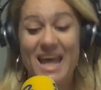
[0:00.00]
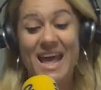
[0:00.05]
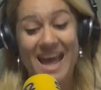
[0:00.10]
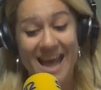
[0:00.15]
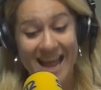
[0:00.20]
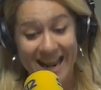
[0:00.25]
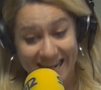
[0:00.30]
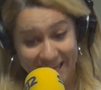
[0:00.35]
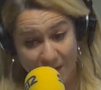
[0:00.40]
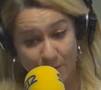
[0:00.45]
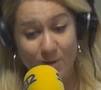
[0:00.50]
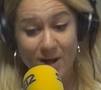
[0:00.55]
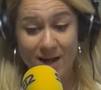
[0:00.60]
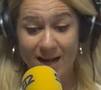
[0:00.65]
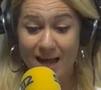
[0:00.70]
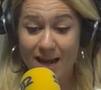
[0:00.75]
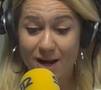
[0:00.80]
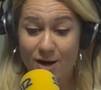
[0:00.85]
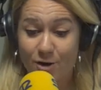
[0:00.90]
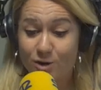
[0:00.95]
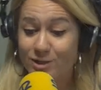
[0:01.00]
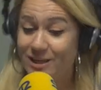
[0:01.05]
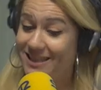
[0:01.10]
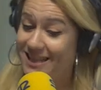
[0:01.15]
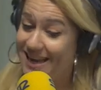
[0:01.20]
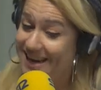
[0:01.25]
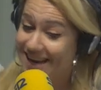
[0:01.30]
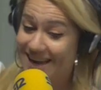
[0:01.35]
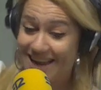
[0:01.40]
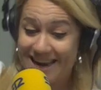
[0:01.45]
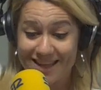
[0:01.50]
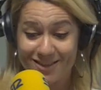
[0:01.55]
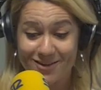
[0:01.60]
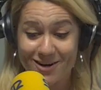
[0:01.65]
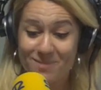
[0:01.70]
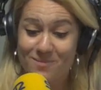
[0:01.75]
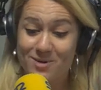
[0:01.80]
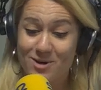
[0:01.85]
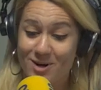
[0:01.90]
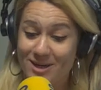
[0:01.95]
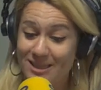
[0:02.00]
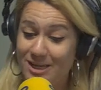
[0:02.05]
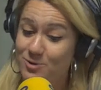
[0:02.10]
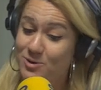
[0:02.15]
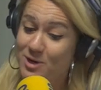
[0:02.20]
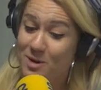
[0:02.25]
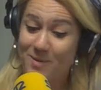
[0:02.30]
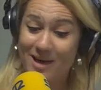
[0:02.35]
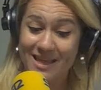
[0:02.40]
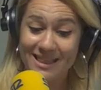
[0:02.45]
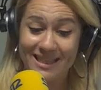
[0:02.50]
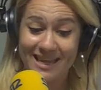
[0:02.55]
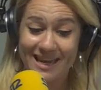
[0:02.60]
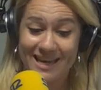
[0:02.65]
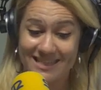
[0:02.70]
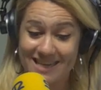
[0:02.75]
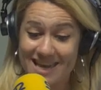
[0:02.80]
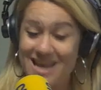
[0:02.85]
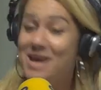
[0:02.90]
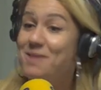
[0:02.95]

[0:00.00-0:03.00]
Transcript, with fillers: El rey Juan Carlos anda regalándole millones a sus amantes,